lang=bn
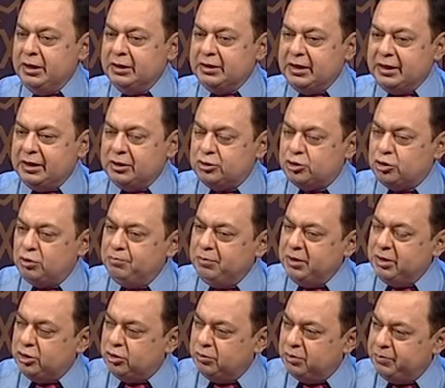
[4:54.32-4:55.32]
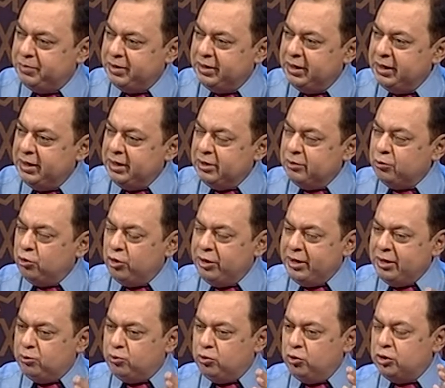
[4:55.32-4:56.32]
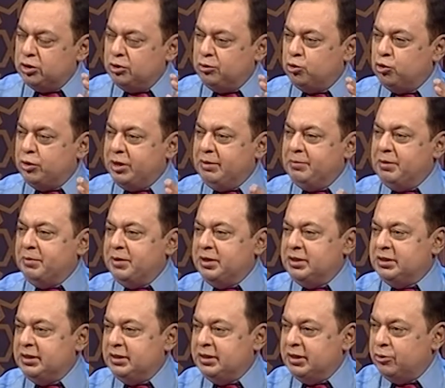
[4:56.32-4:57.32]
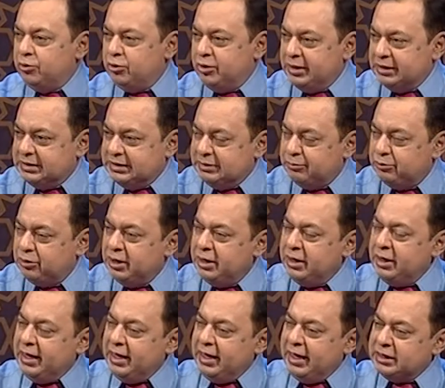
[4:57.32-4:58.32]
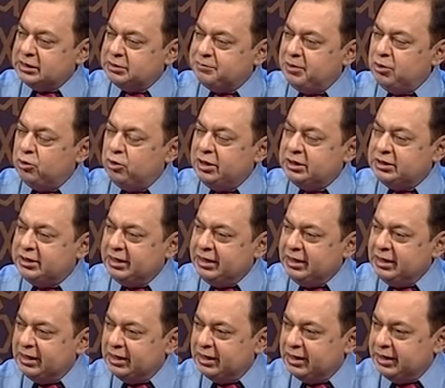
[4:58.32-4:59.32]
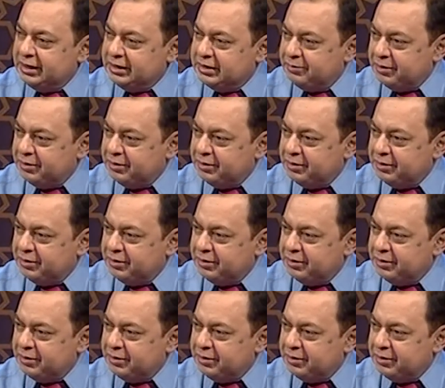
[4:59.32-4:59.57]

তারা সম্মিলিতভাবে অনেকগুলো রোগের ব্যাপারে সিদ্ধান্ত নিয়েছে যেমন অ্যাজমা হলে সে ইনহেলার নিতে